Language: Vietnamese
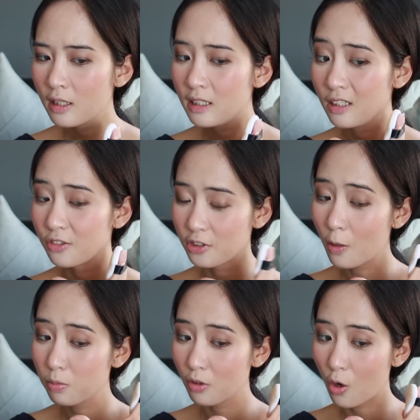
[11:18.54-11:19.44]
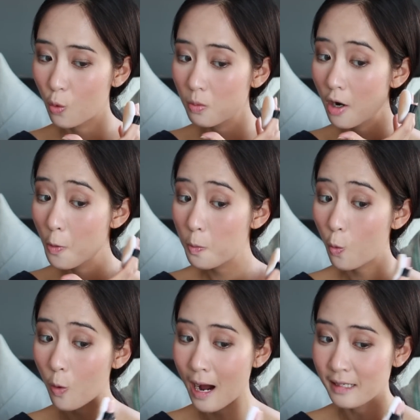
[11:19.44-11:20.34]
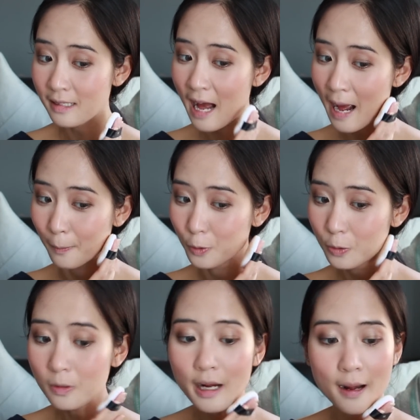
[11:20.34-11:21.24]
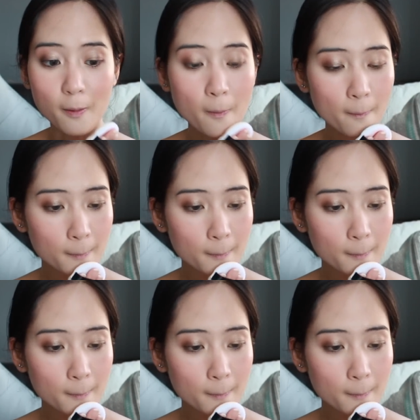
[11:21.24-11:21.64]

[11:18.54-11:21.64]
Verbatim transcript: nhìn trông nó cũng không quá giả một chút nào.